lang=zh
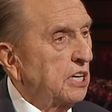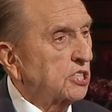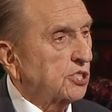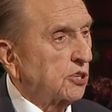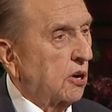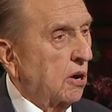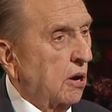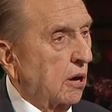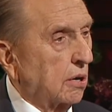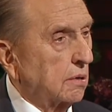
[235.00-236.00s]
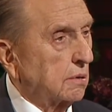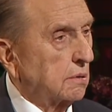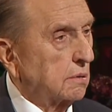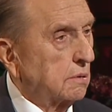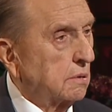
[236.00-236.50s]
请你们
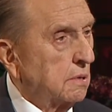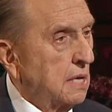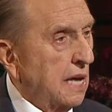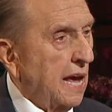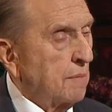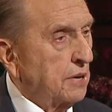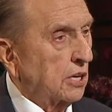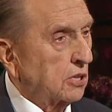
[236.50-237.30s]
要坚强，